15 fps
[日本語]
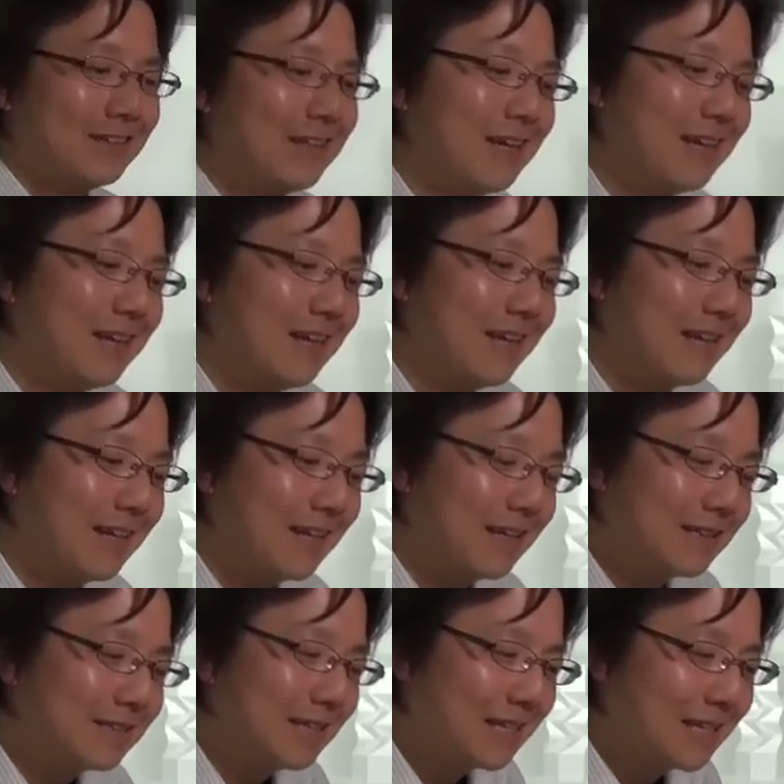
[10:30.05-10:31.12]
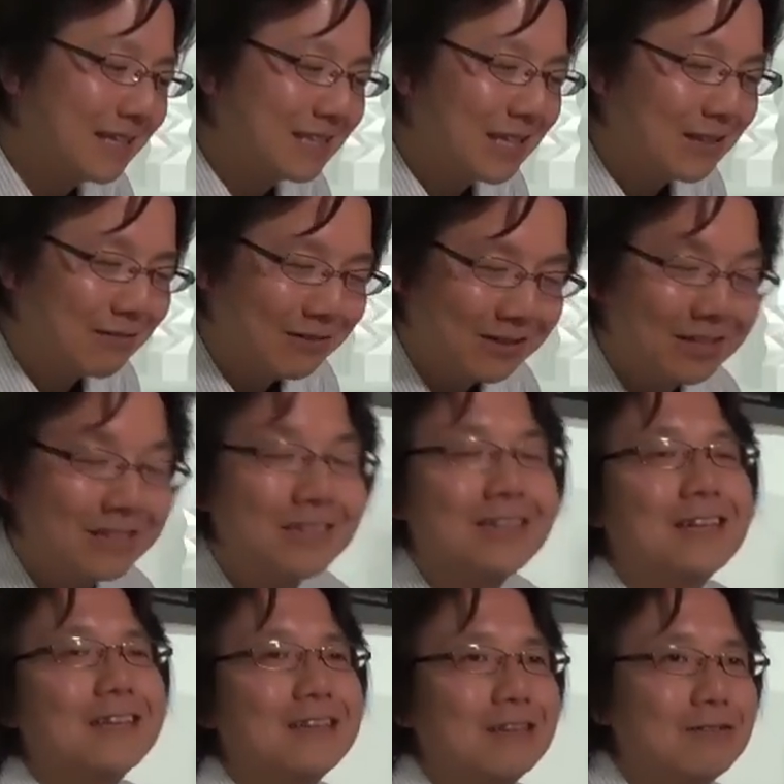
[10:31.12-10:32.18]
えー、設計した通りでき
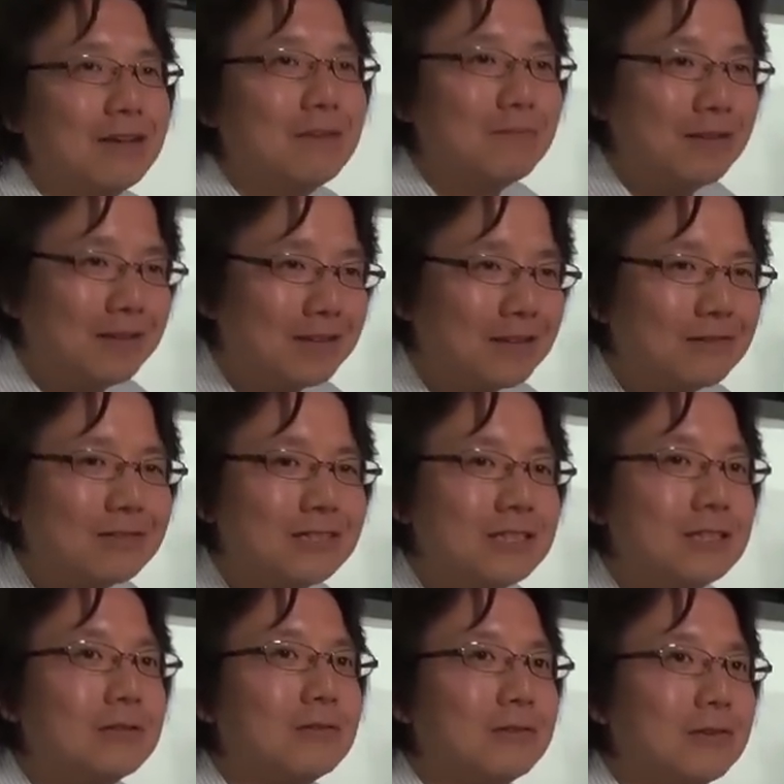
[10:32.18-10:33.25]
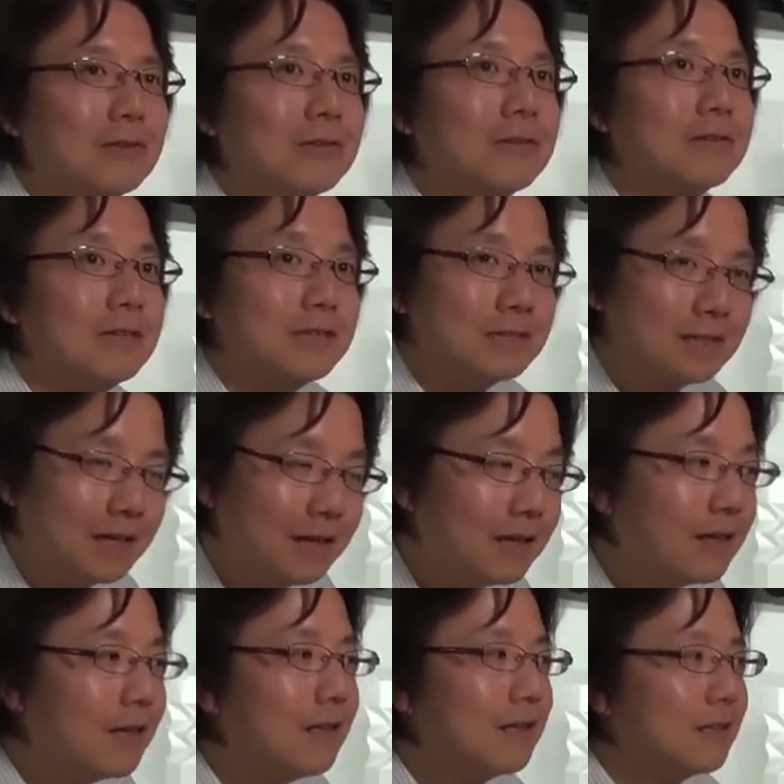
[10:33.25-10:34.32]
たっていうのはやっぱり楽しいことですね
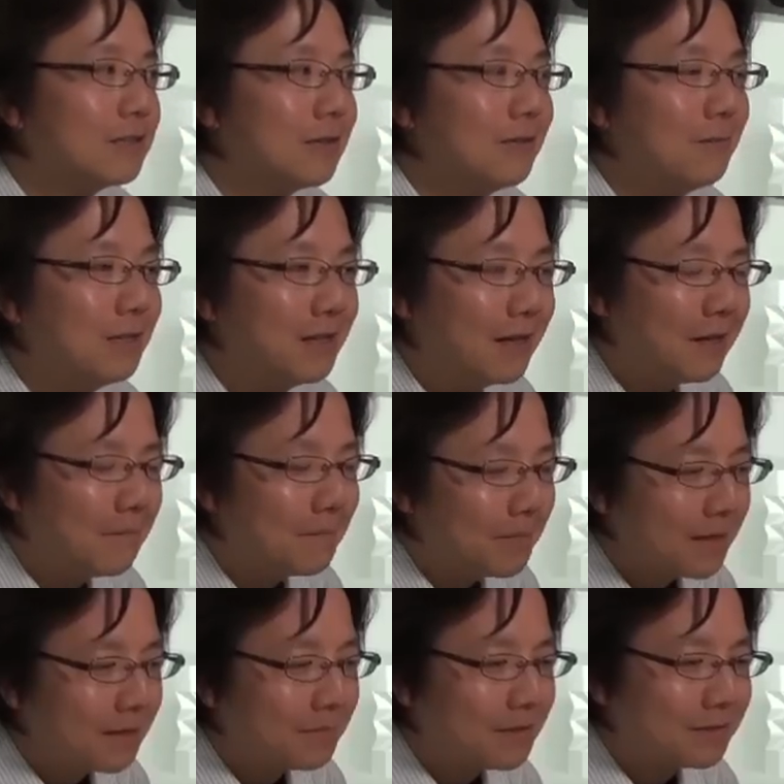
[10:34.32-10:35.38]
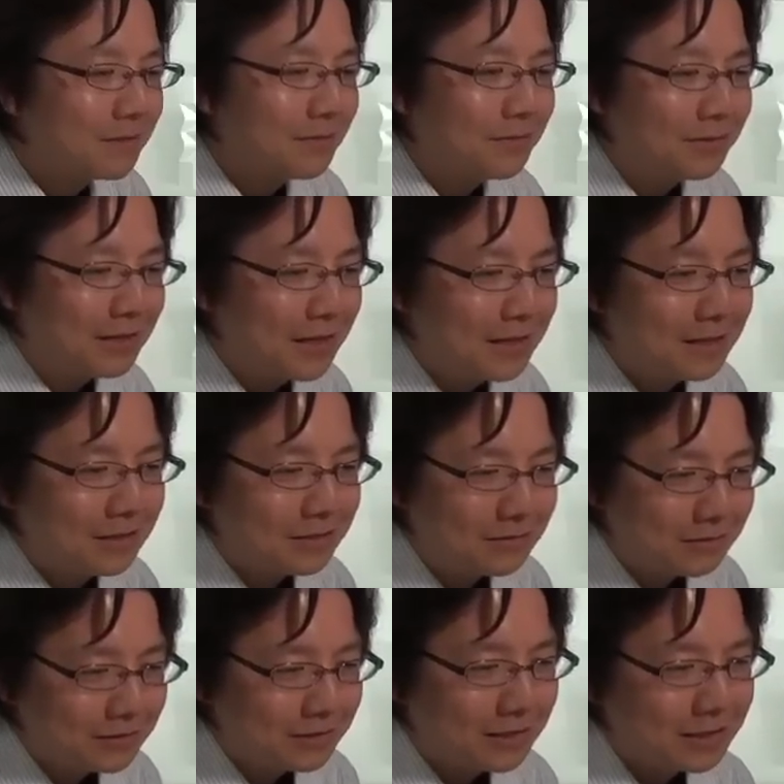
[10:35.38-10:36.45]
そういう意味でパソコンの中で
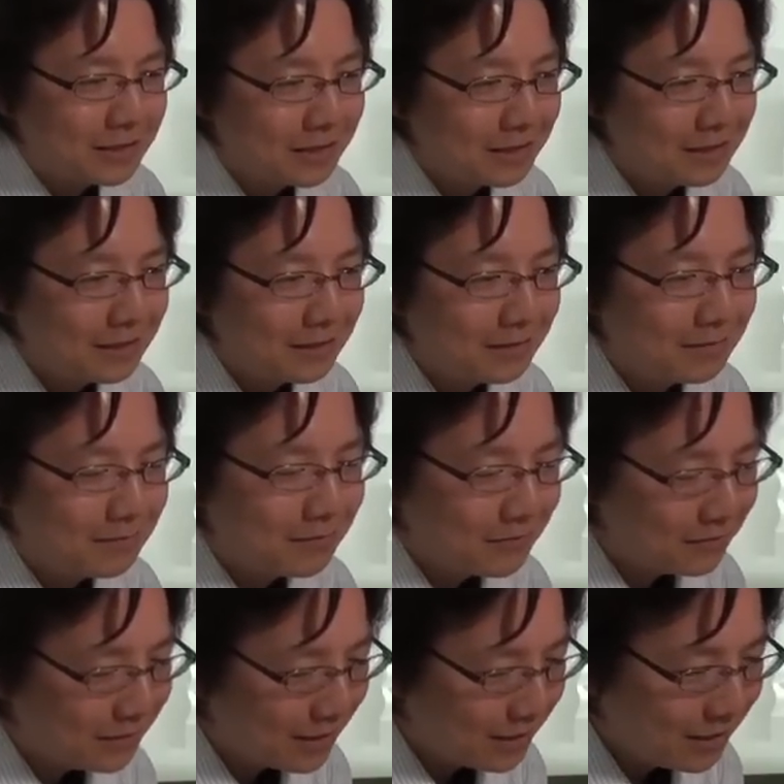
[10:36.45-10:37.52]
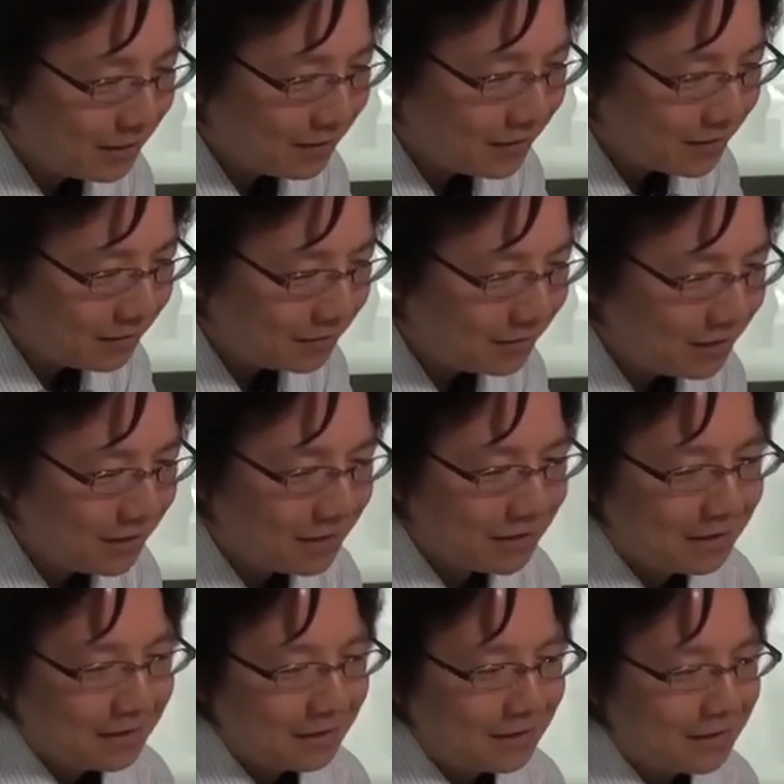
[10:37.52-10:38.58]
閉じただものだけではなくて
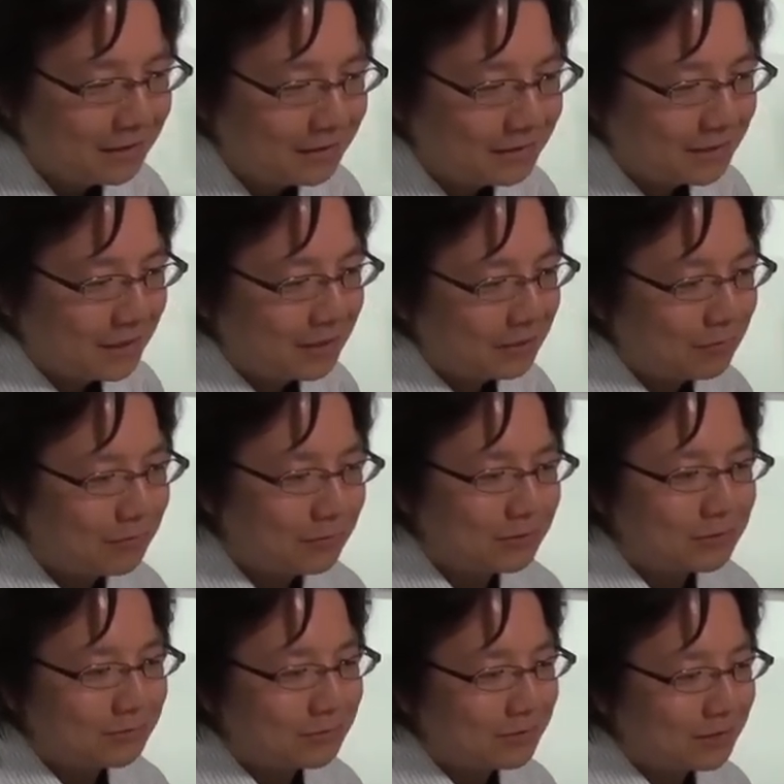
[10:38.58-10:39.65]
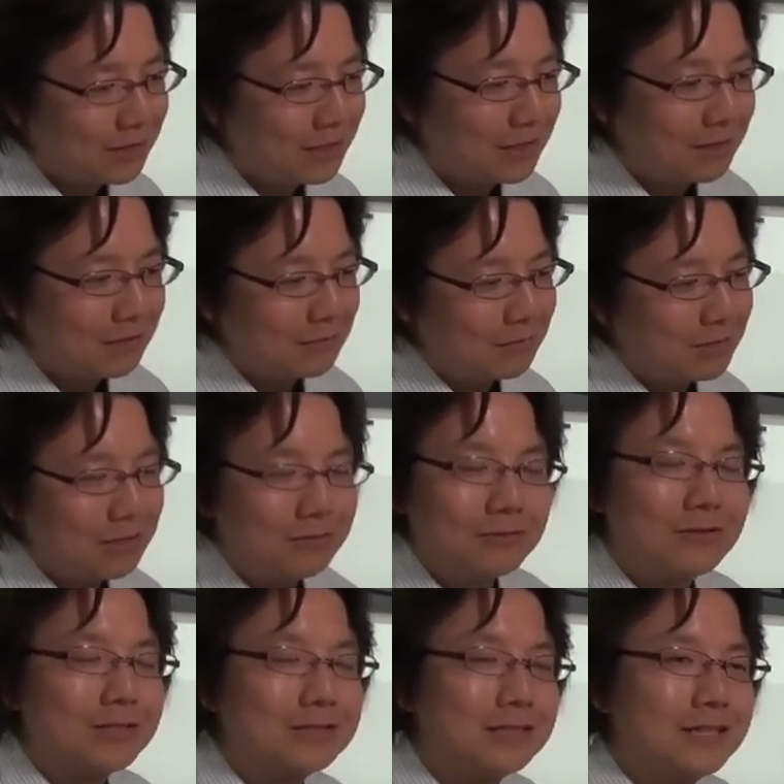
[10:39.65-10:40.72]
実際にこう自分でこう手を
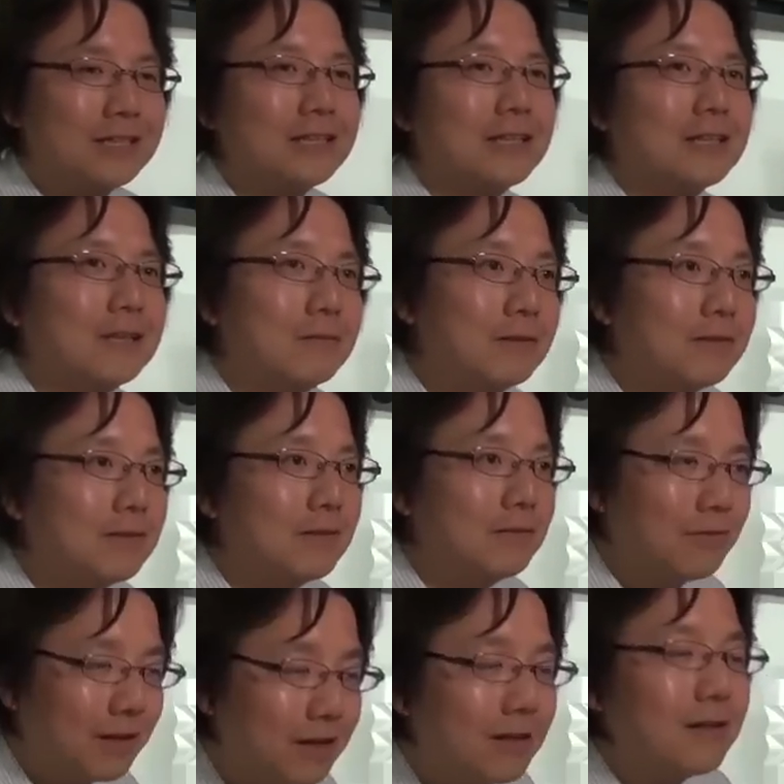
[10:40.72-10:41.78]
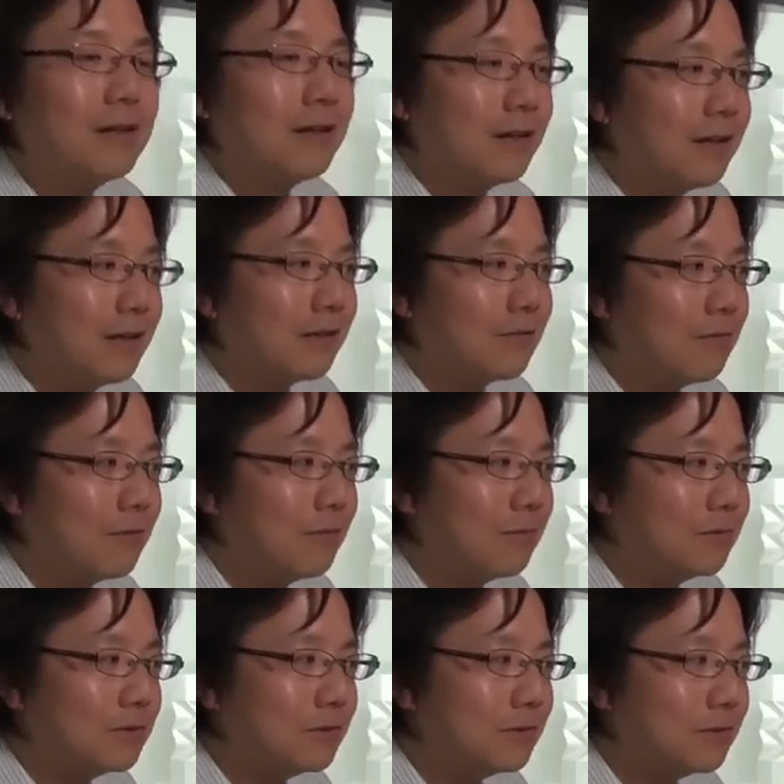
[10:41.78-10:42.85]
動かして何かやってみるっていうのは今後
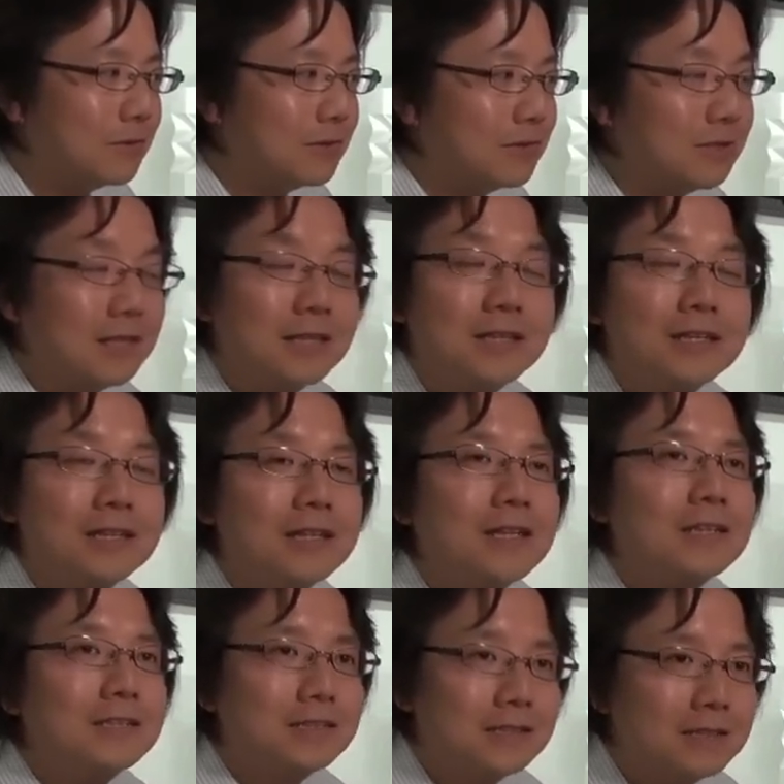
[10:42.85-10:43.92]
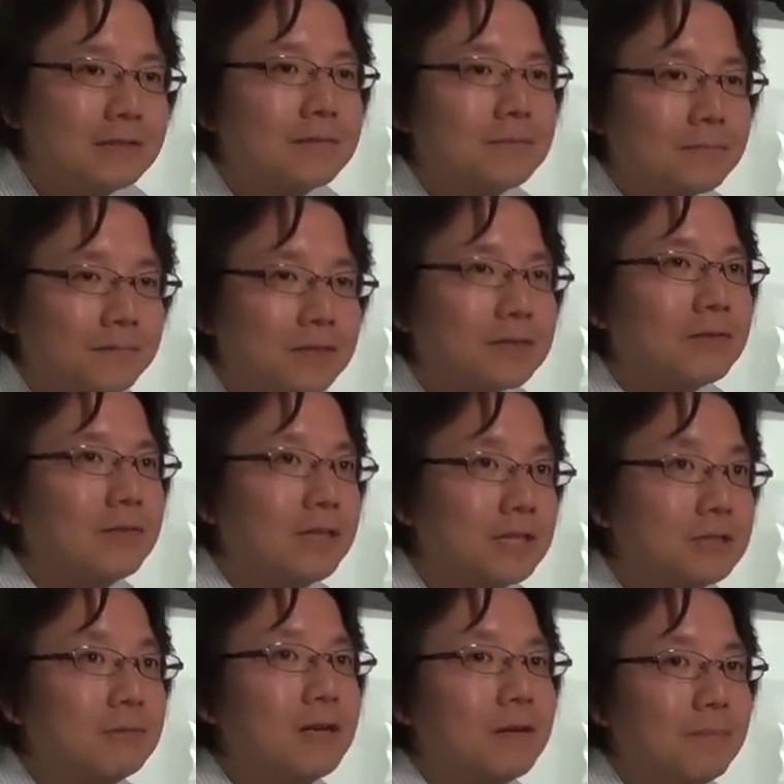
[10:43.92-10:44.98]
もずっと続けていきたいしそこが
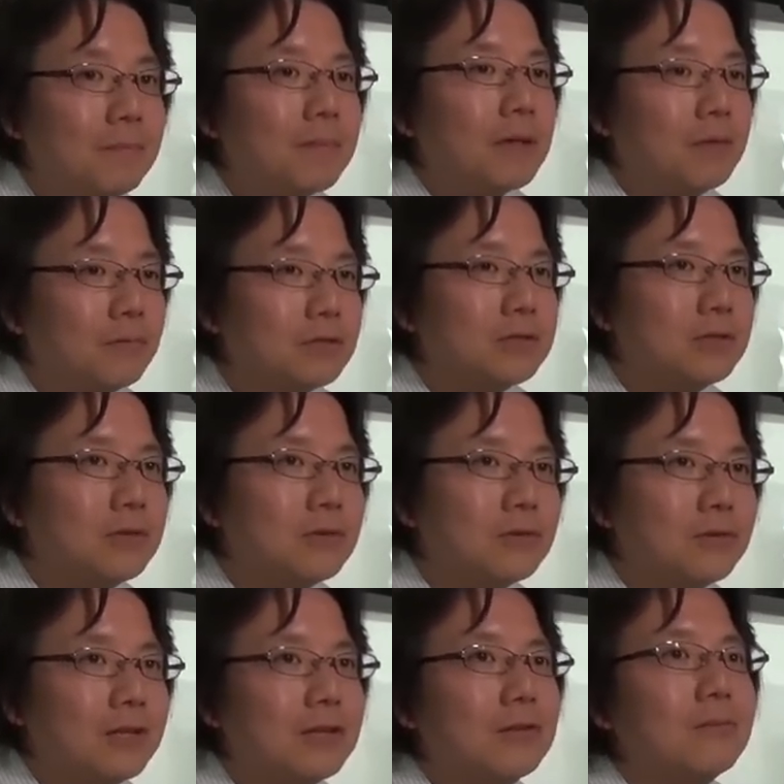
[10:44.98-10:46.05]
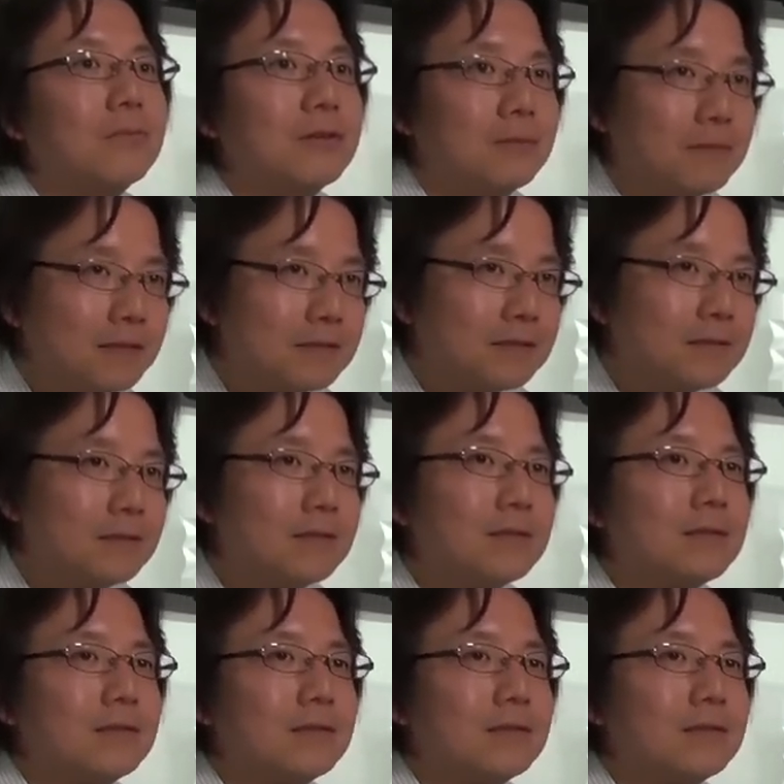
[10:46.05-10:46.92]
一番面白いことだと思います。